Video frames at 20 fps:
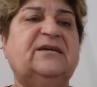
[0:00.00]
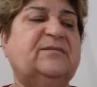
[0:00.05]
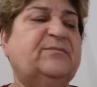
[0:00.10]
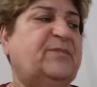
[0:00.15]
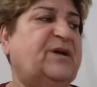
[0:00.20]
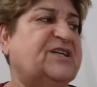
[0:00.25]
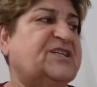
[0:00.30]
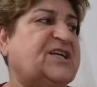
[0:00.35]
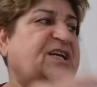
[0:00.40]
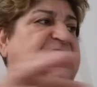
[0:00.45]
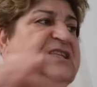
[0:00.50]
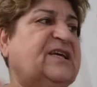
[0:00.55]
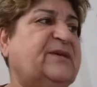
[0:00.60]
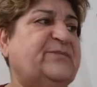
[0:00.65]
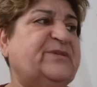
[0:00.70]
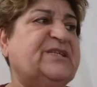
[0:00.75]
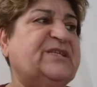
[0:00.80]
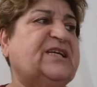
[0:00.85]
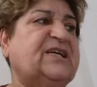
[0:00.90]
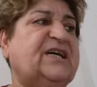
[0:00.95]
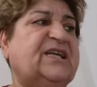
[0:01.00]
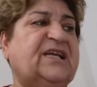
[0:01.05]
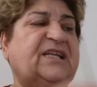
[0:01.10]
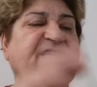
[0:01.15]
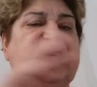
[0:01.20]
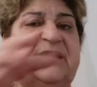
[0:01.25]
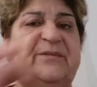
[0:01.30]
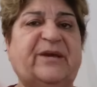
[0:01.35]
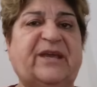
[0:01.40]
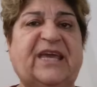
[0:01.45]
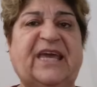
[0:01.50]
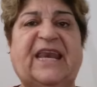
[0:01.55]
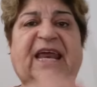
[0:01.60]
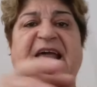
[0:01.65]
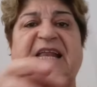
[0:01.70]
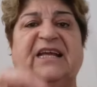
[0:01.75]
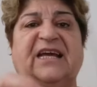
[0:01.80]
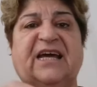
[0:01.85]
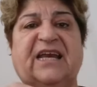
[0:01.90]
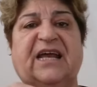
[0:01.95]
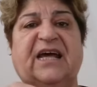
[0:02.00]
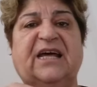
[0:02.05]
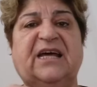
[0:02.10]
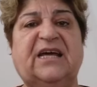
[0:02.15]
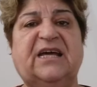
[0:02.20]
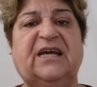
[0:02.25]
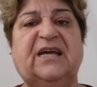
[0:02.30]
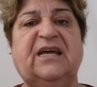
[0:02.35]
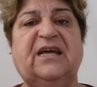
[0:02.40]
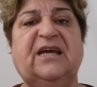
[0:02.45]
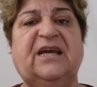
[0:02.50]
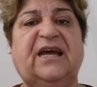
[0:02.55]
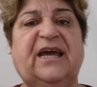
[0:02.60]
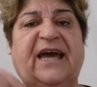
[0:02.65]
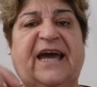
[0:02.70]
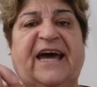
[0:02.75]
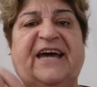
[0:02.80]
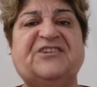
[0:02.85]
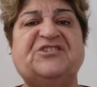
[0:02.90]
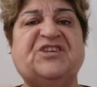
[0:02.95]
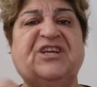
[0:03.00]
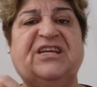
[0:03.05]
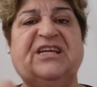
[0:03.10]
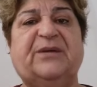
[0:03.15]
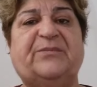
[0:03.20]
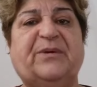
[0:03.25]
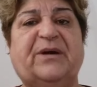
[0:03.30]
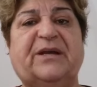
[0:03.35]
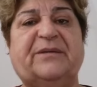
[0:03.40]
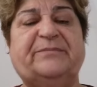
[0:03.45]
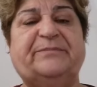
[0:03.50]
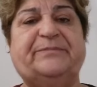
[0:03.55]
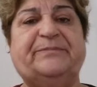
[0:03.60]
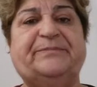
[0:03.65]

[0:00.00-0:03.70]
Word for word: başka temizlik kanalı yemek genel kanal. Her şeyi yaparım.